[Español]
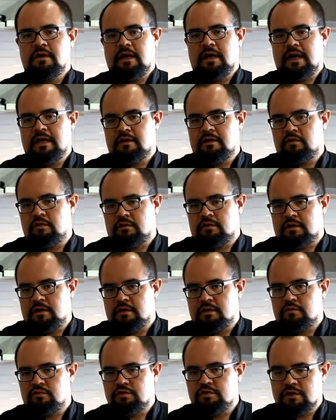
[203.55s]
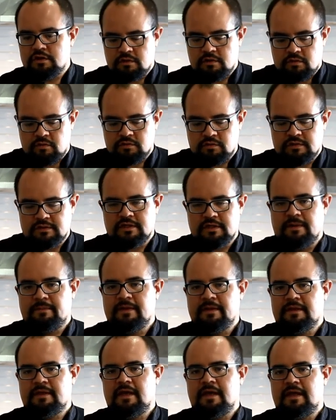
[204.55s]
al corte del cuchillo o
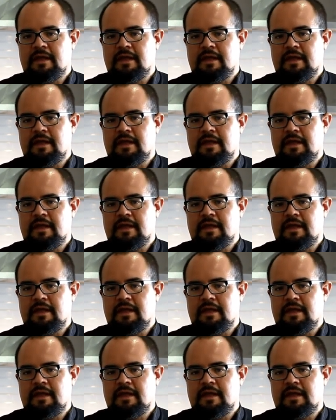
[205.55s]
sencillamente